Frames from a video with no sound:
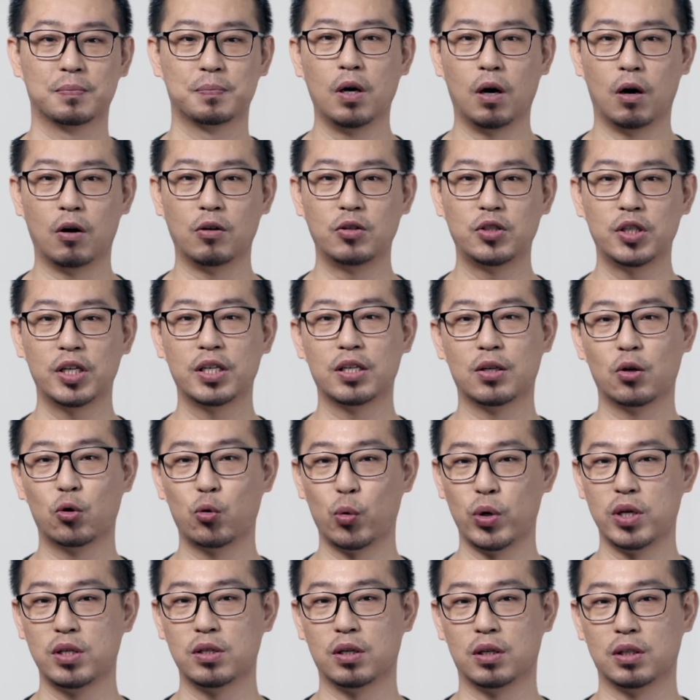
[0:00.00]
而这个
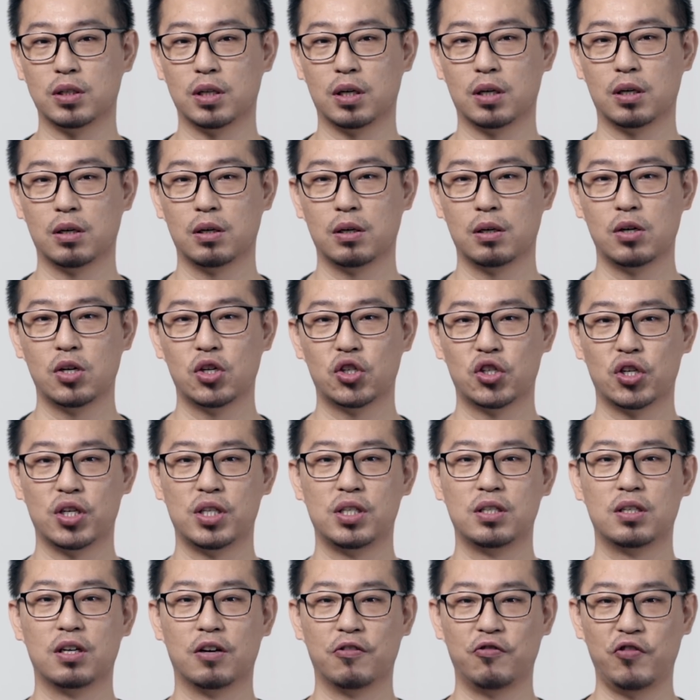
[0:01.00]
规则呢，是
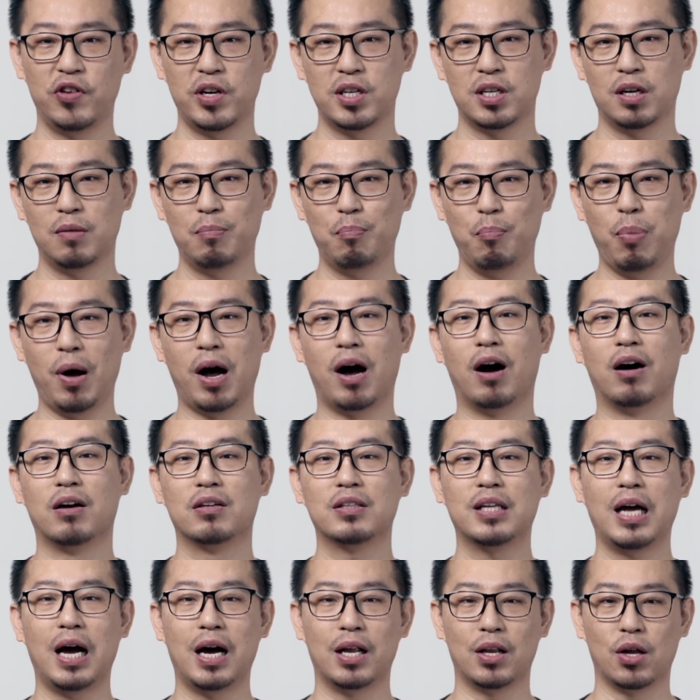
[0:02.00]
一个非常庞
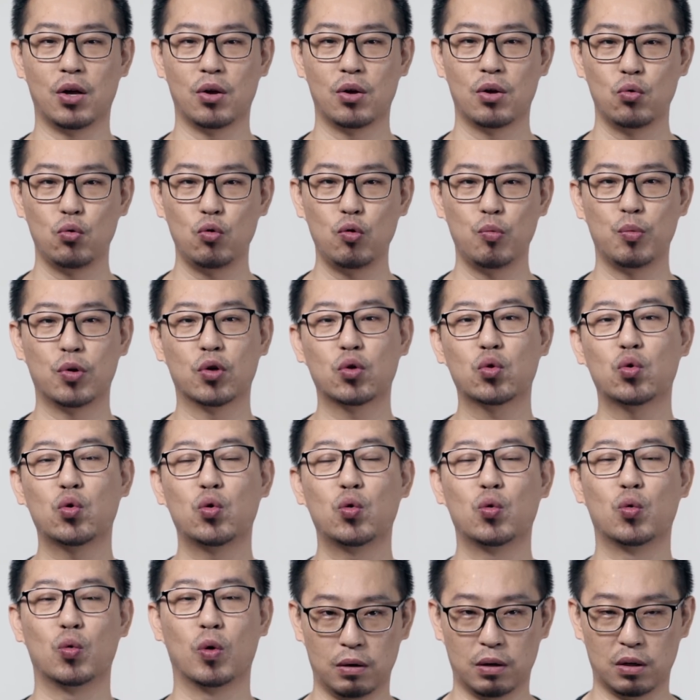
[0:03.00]
大的域名
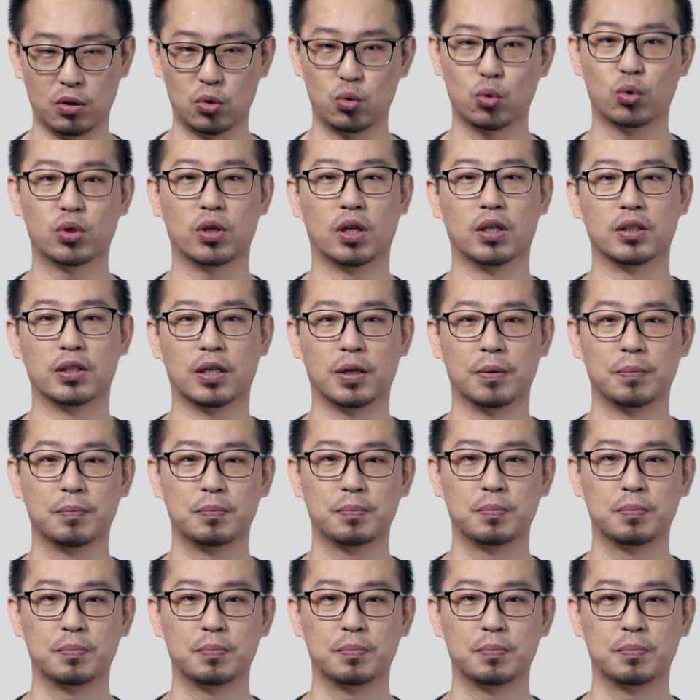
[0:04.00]
库而组成的，